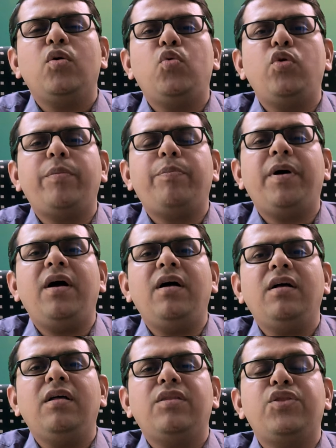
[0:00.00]
குறிப்பாக
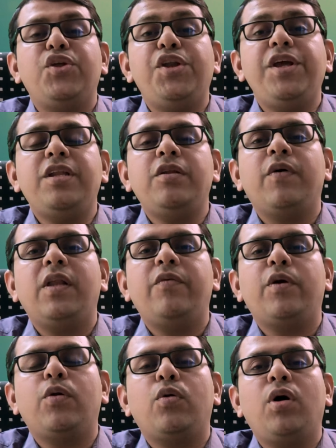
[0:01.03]
திடீர்னு வலி
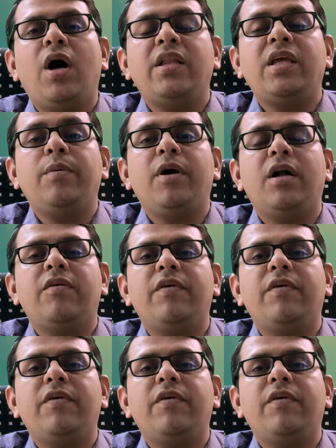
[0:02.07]
வரும் அதிகமான